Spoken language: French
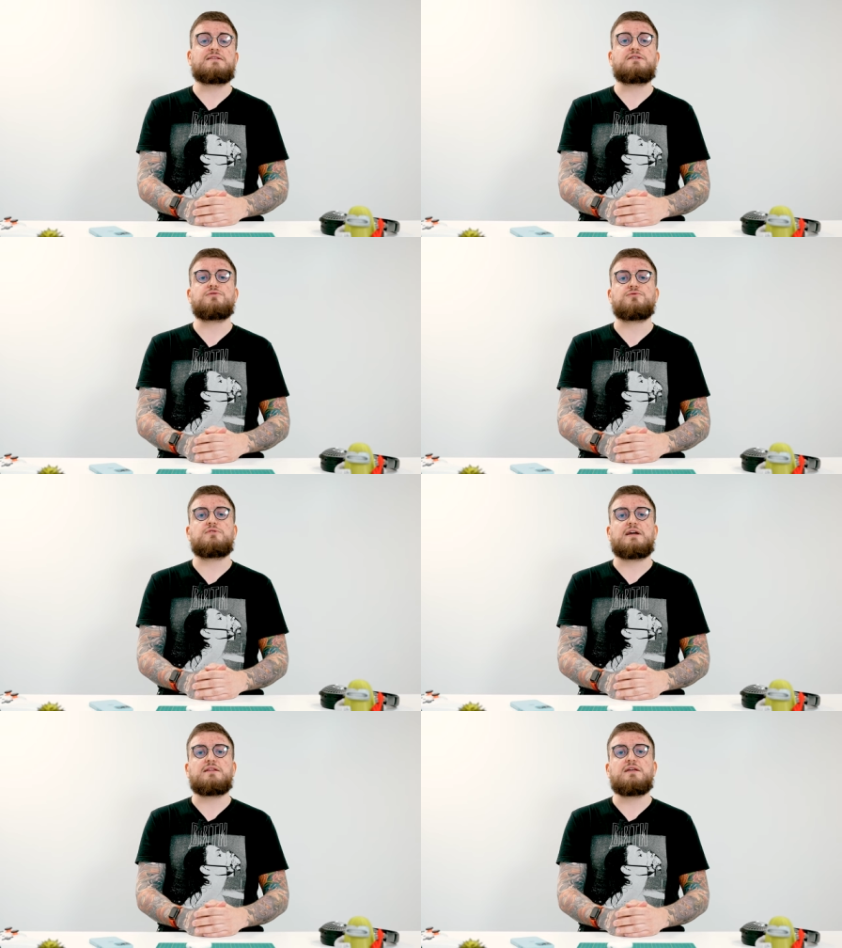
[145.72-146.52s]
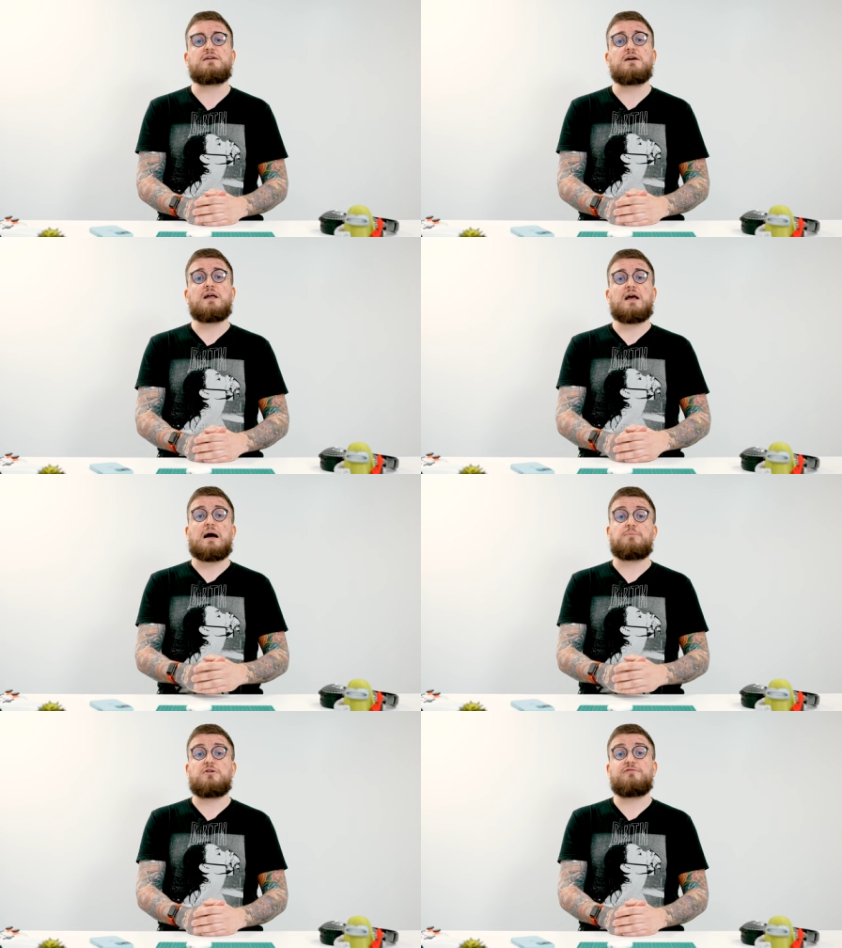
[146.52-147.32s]
ici sur du Lightning.
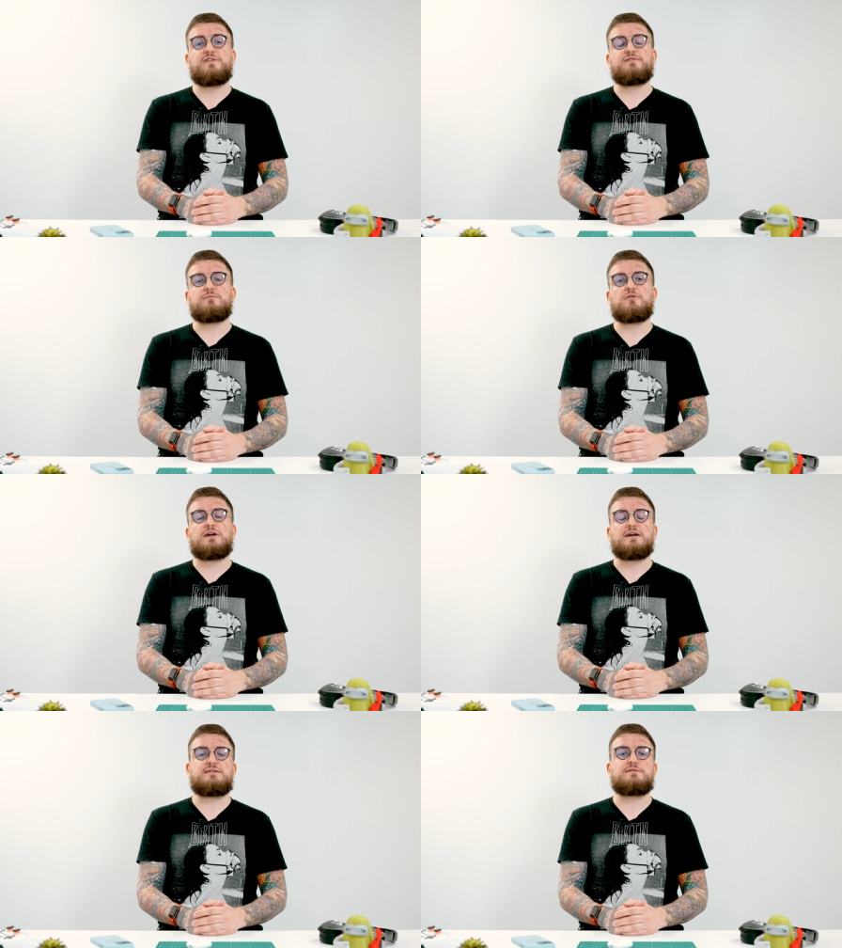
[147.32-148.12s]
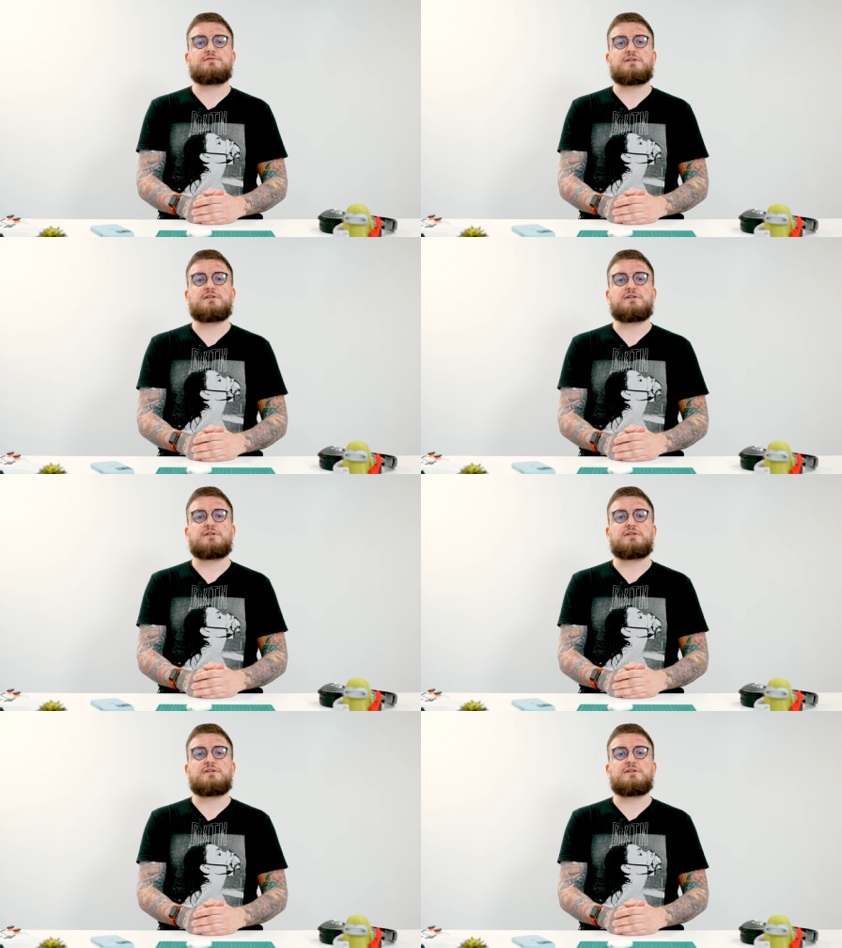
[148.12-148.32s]
Apple fait vraiment de la résistance